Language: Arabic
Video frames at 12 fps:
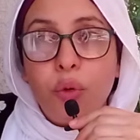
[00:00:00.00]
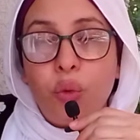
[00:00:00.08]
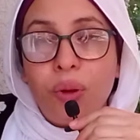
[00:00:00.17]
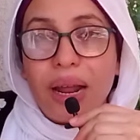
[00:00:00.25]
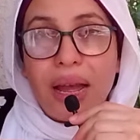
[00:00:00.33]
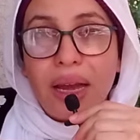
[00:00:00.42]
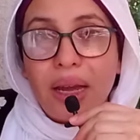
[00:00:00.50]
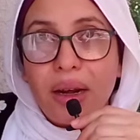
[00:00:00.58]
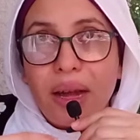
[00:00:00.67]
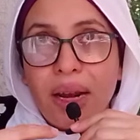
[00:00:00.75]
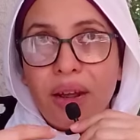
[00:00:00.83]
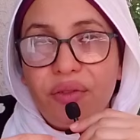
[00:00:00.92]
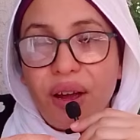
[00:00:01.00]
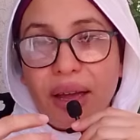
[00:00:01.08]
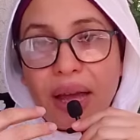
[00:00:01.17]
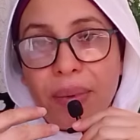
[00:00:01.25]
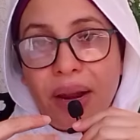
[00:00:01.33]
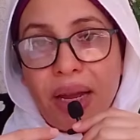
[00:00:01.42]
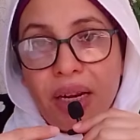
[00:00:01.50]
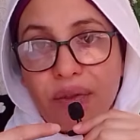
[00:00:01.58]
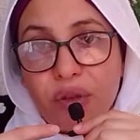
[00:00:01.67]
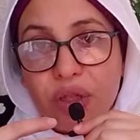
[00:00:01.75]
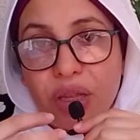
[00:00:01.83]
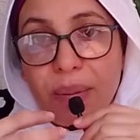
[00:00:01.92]
ومن الآخر أنا فجأة بلاقي
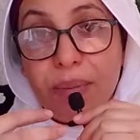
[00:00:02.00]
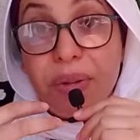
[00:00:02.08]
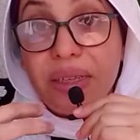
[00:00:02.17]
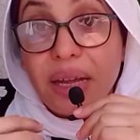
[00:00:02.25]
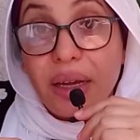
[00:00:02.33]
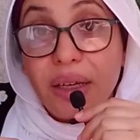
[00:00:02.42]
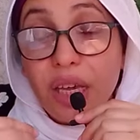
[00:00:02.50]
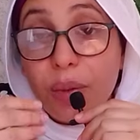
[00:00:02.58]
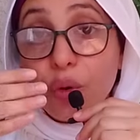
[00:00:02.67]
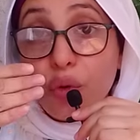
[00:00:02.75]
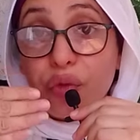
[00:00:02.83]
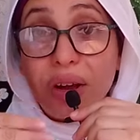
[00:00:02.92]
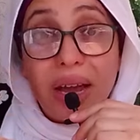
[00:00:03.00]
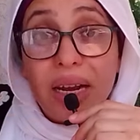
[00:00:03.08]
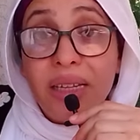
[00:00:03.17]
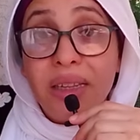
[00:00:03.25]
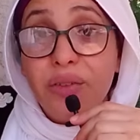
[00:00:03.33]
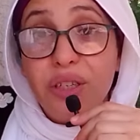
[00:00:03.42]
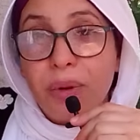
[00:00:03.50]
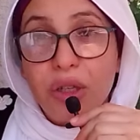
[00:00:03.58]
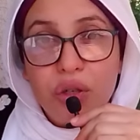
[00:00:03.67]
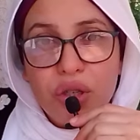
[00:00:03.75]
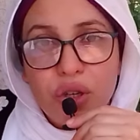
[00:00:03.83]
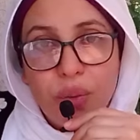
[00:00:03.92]
نفسي تم تغييبي وفجأة لقيت نفسي
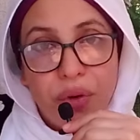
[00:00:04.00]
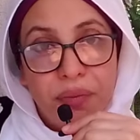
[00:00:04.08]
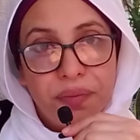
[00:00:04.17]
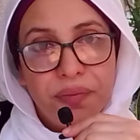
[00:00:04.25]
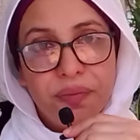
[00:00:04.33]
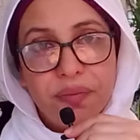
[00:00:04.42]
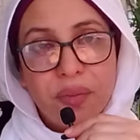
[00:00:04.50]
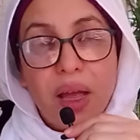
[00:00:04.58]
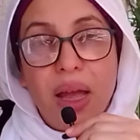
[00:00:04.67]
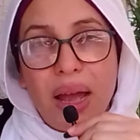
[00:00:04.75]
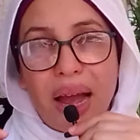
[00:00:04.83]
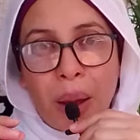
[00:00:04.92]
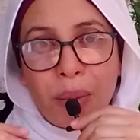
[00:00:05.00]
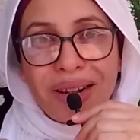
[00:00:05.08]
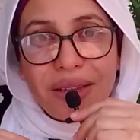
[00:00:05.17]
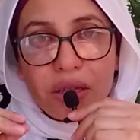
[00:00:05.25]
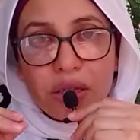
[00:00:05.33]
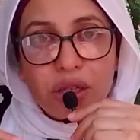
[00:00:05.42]
عملت نصيبة عملت